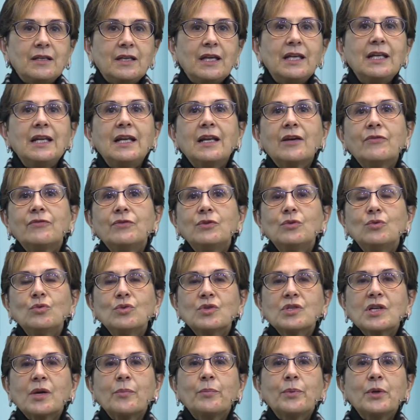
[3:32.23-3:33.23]
e nella
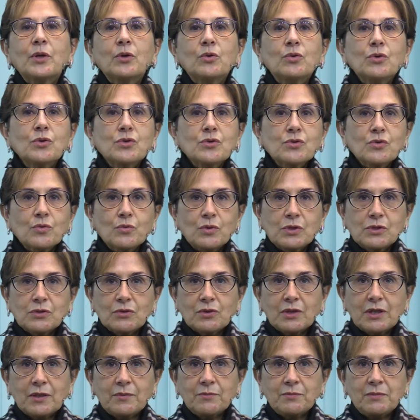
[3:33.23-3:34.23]
fiducia ha percorso
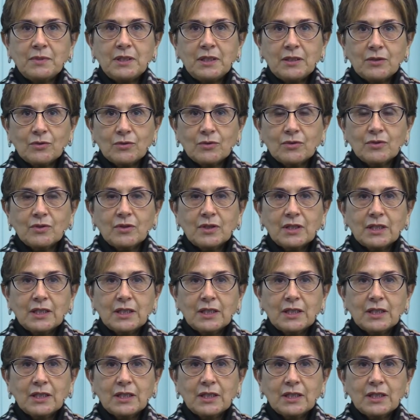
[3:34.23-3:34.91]
questo cammino